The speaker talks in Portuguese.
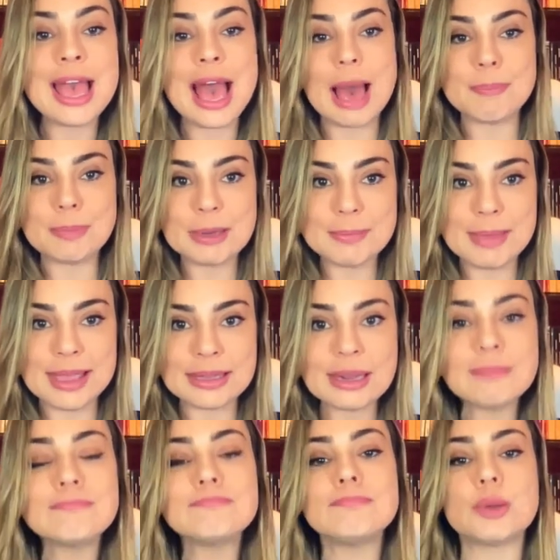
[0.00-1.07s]
A primeira,
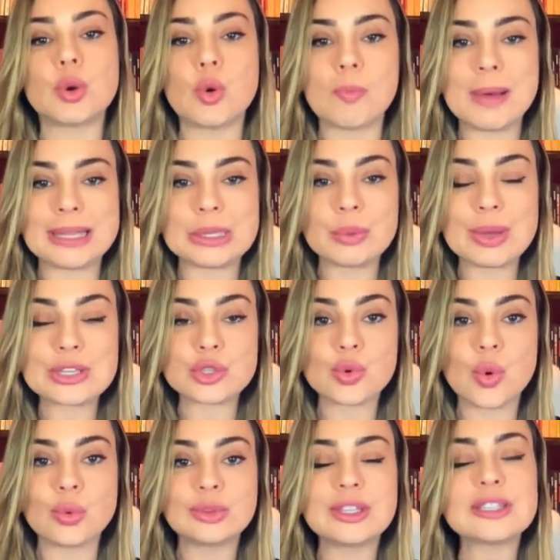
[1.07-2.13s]
preocupada com as
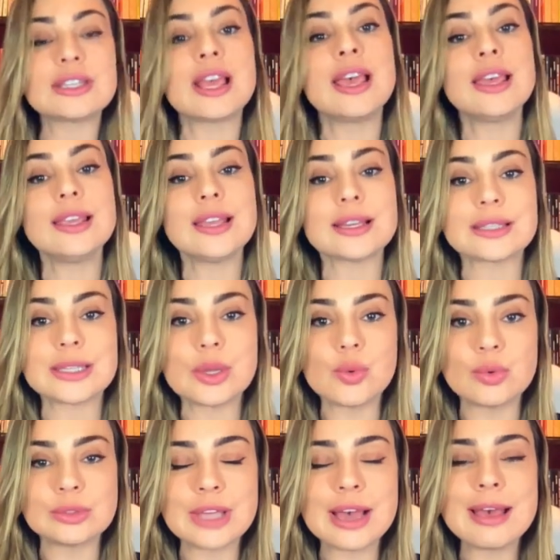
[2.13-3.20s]
contas, e a
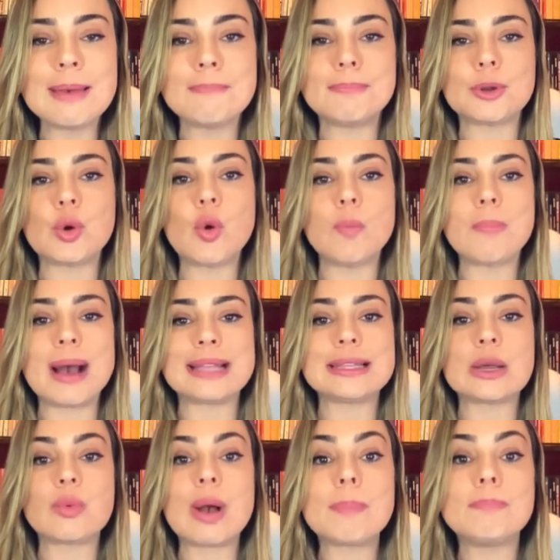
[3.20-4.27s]
segunda, preocupada
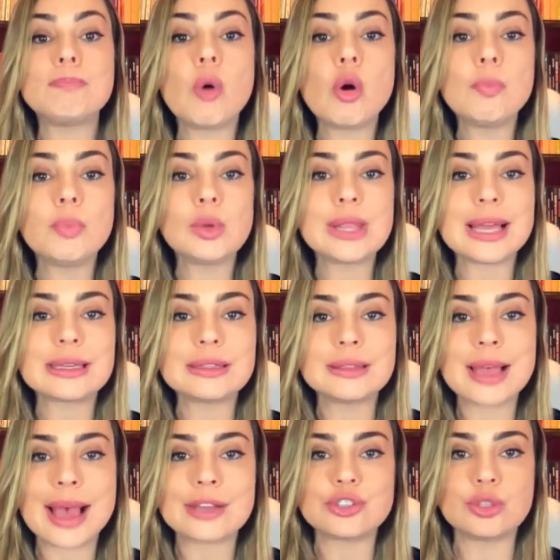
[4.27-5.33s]
com a
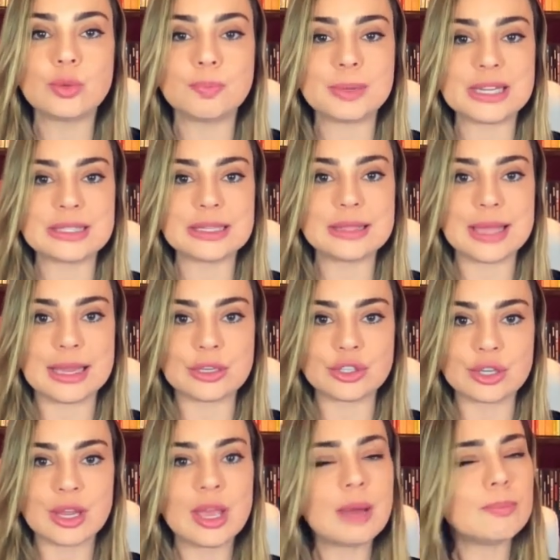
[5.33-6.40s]
popularidade do
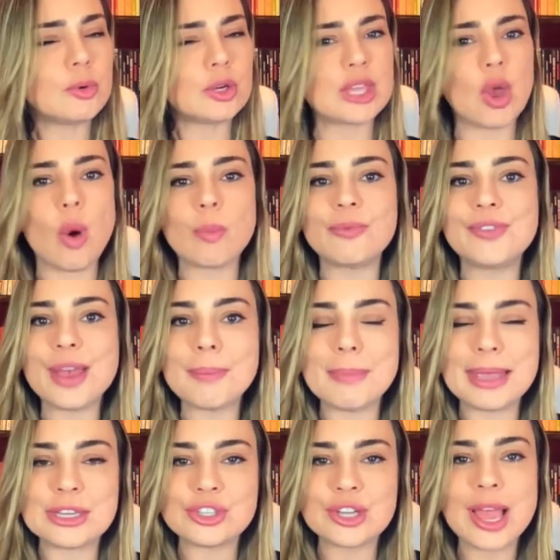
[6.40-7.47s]
presidente. Porque,
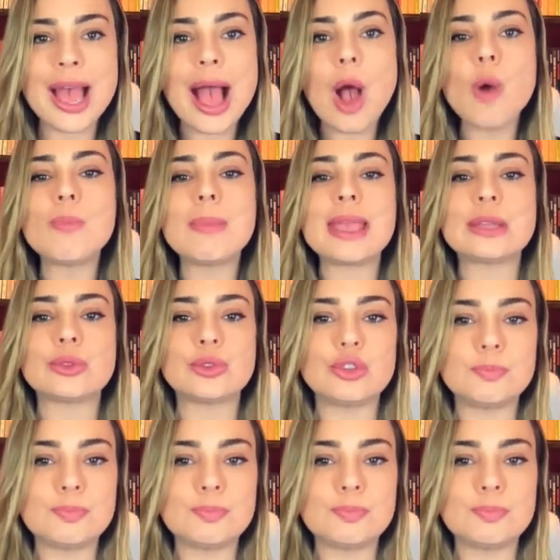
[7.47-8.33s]
obviamente, aumento de